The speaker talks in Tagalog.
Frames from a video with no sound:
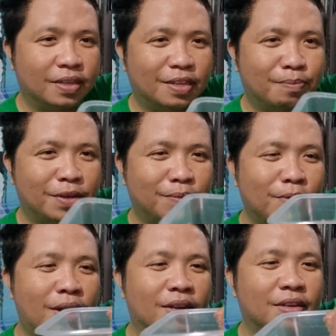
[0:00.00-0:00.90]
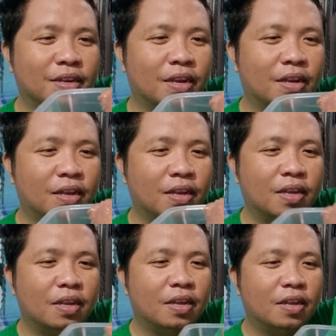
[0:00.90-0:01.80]
smash mo lang siya.
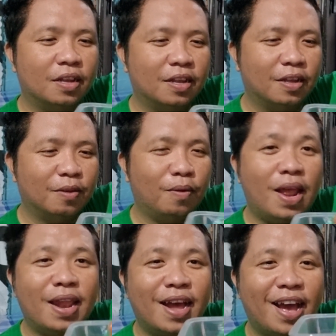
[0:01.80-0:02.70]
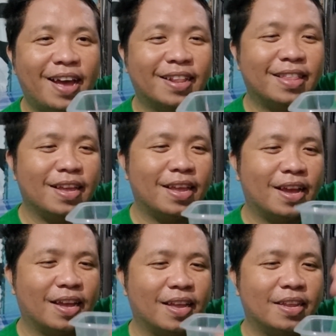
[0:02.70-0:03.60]
Wala nang arte.
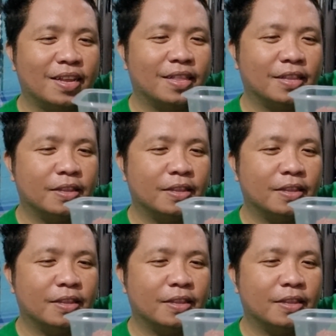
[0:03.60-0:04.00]
Ayan, ganyan.